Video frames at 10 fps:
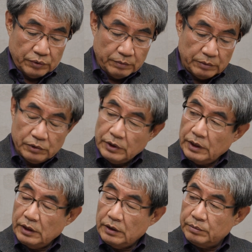
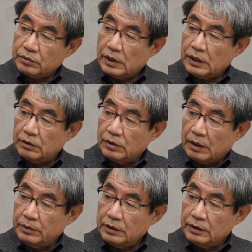분비물이 흡수가 되고
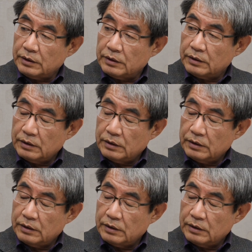나면은